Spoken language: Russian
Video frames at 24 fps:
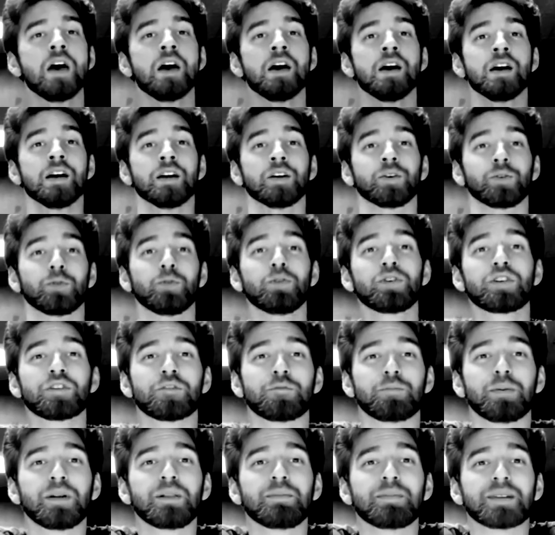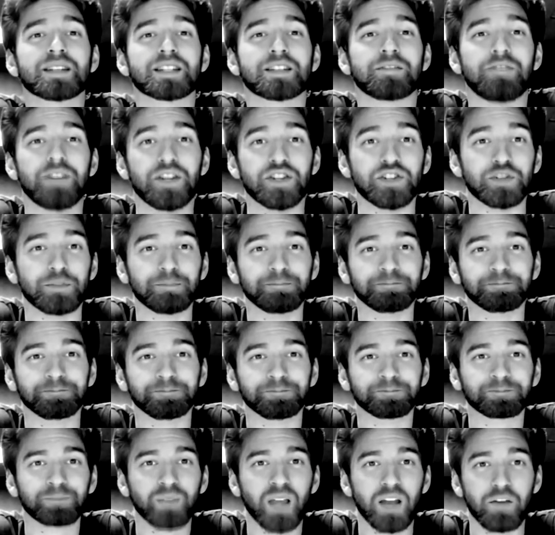Гуров был москвич.
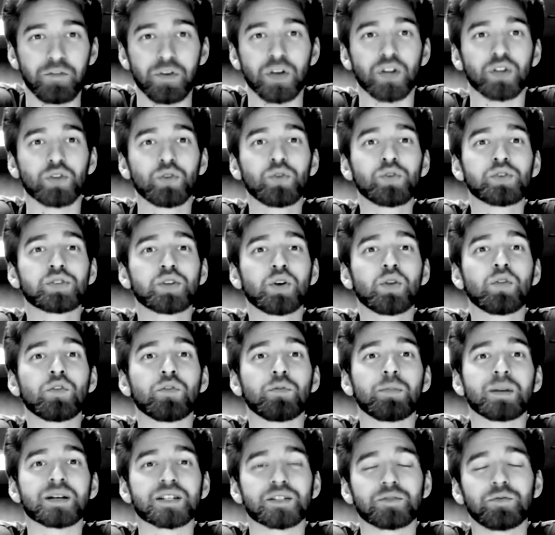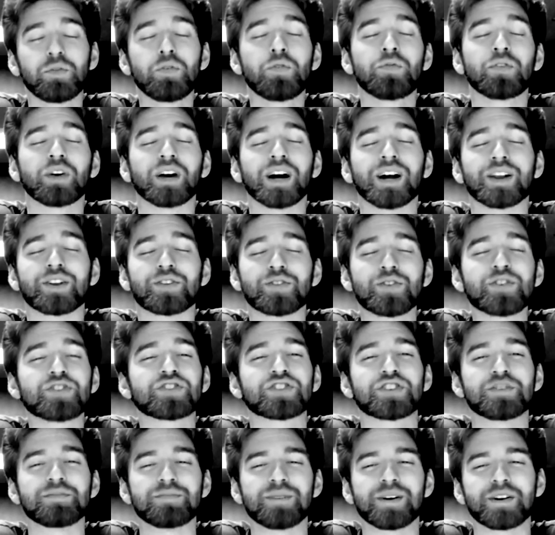Вернулся он в Москву в
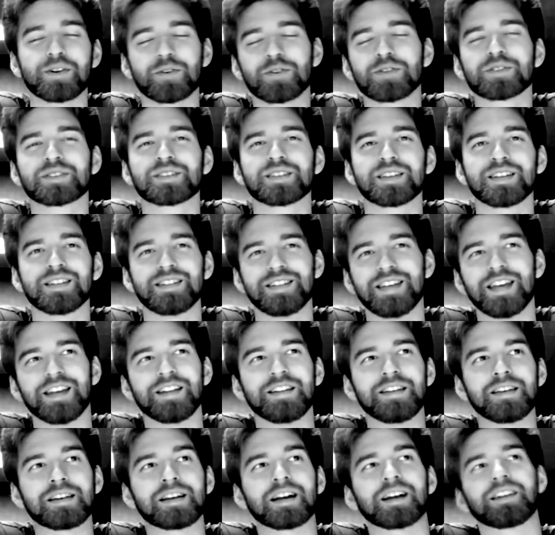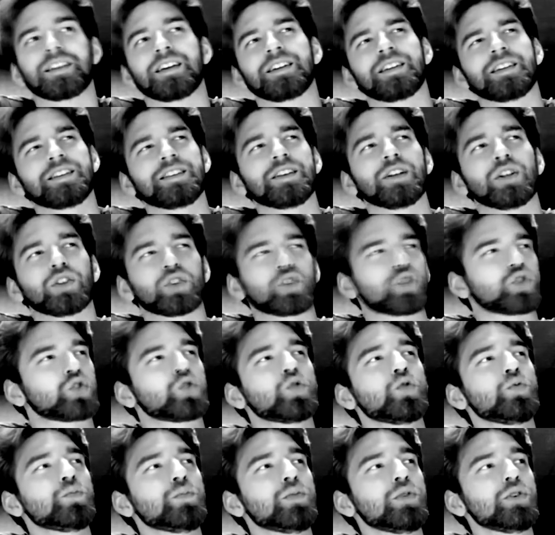хороший морозный день, и когда надел
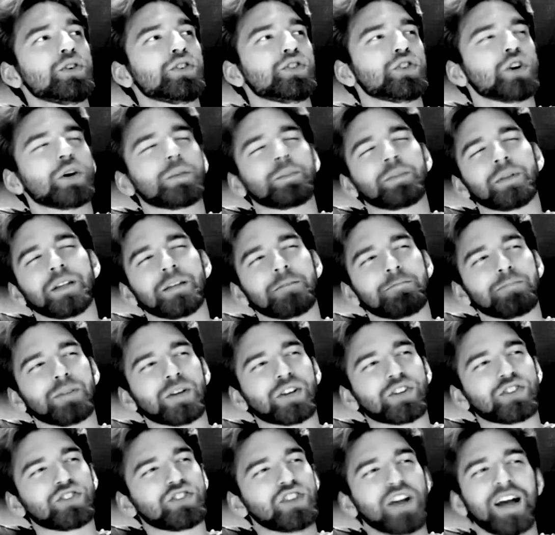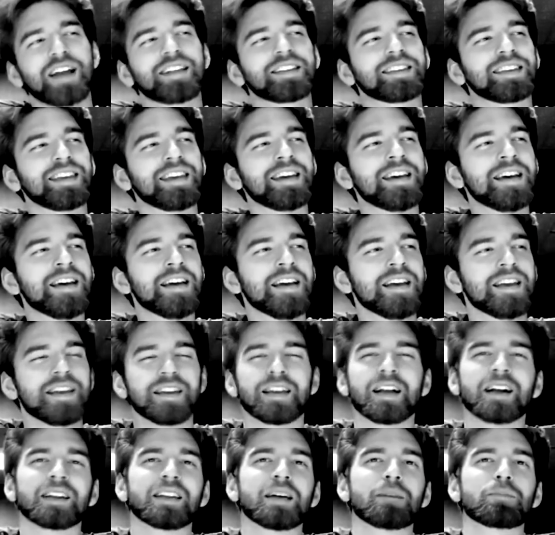шубу и теплые перчатки, и
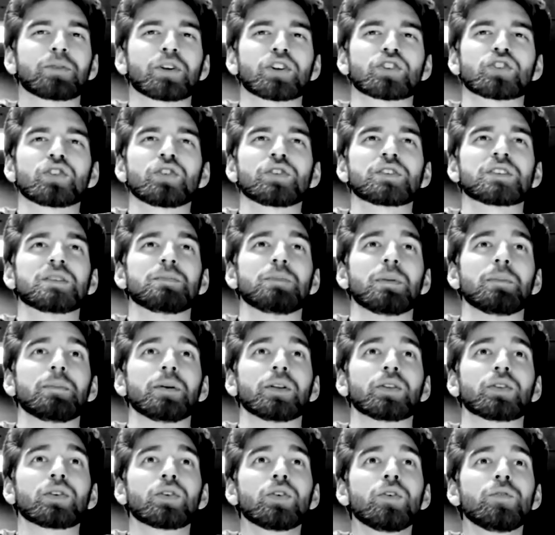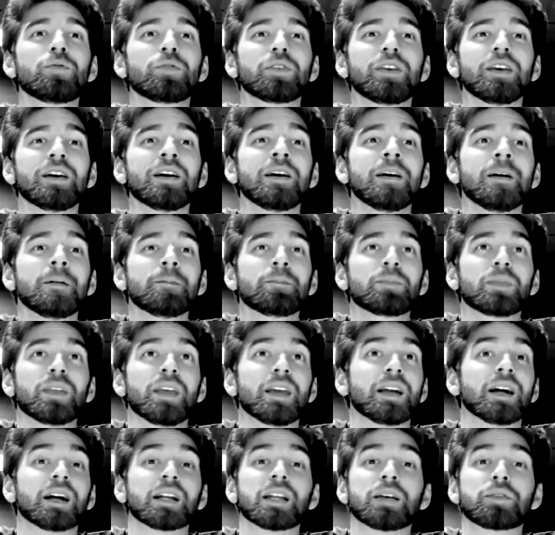когда прошелся по Петровке, и
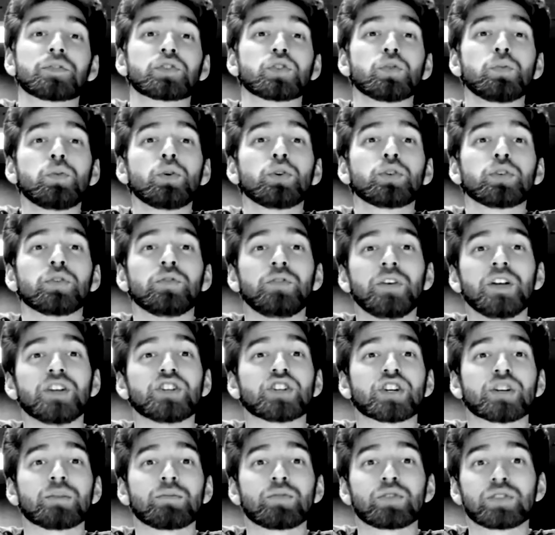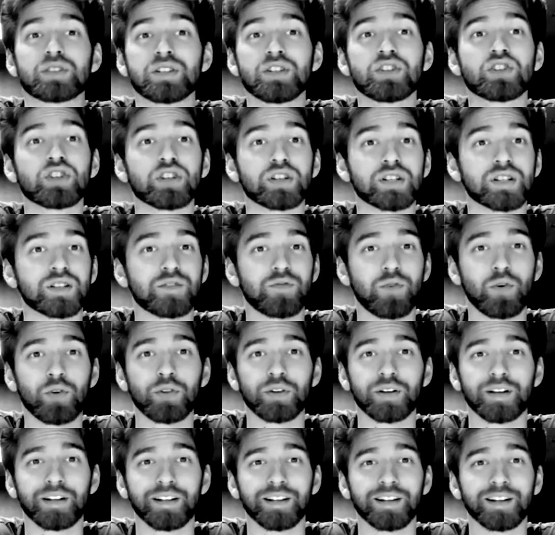когда в субботу вечером услышал
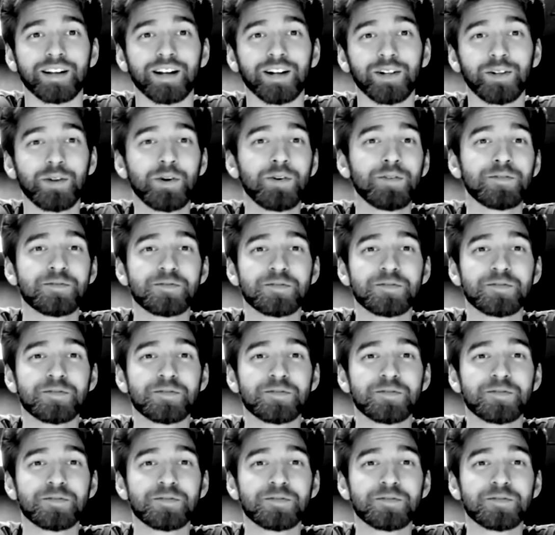звон колоколов,